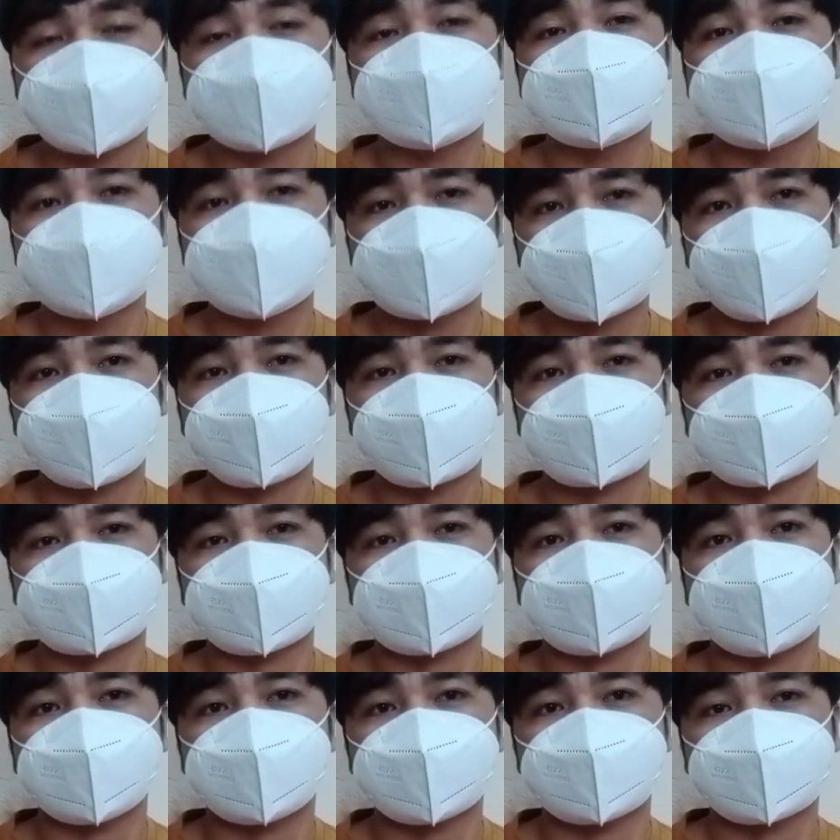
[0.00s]
yang menjawab
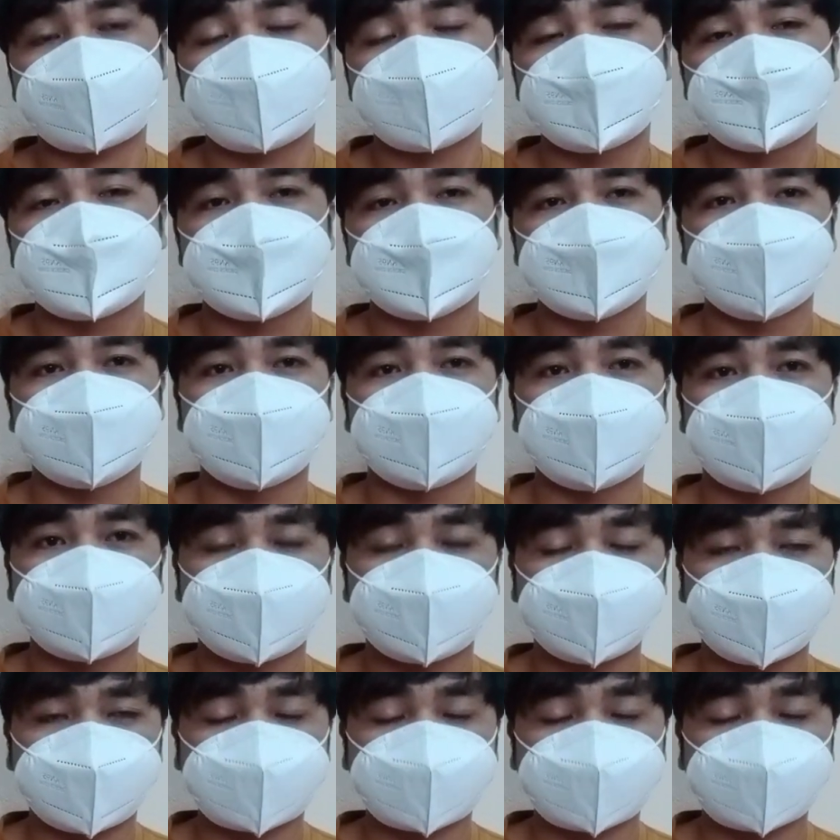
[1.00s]
pertanyaan eh,